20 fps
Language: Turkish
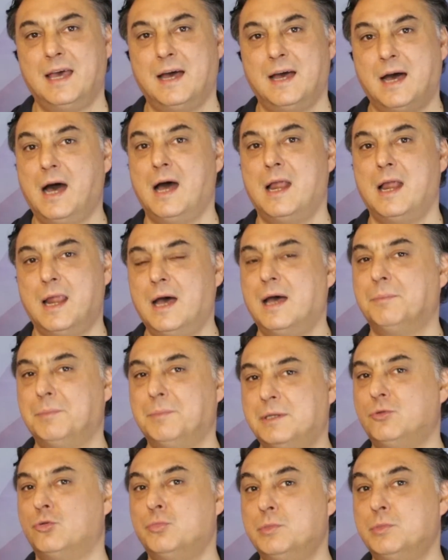hala
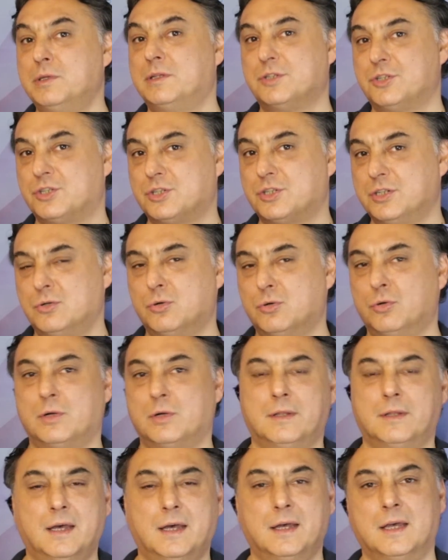bir ümit ışığı
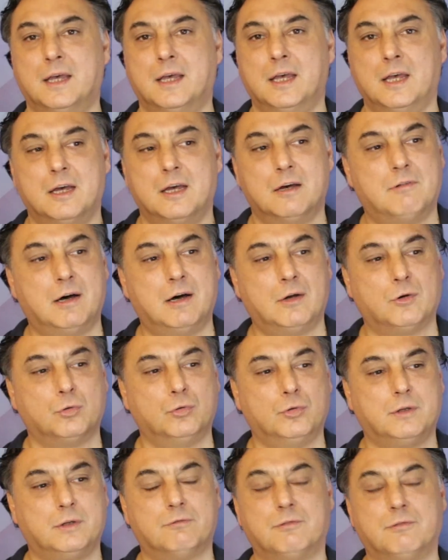orada var
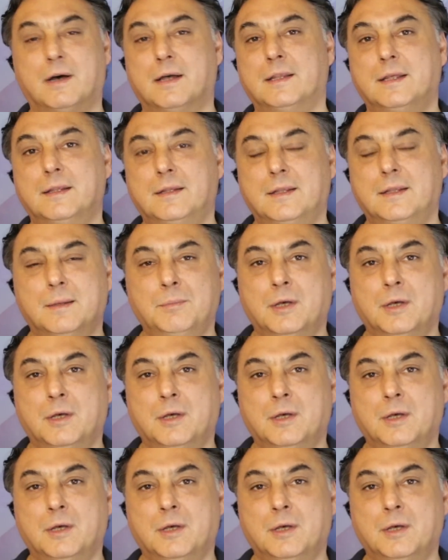onu ifade edeyim.